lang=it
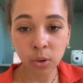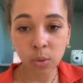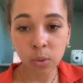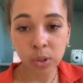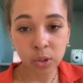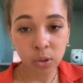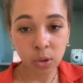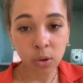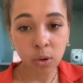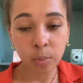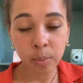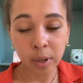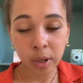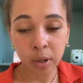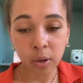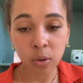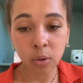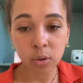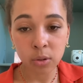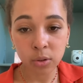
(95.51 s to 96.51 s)
questo
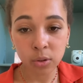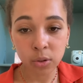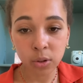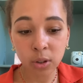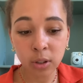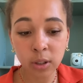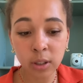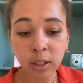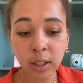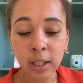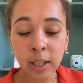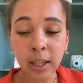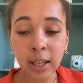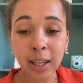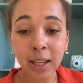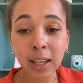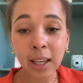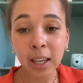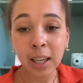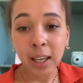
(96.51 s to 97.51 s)
percorso
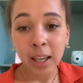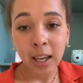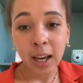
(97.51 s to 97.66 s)
che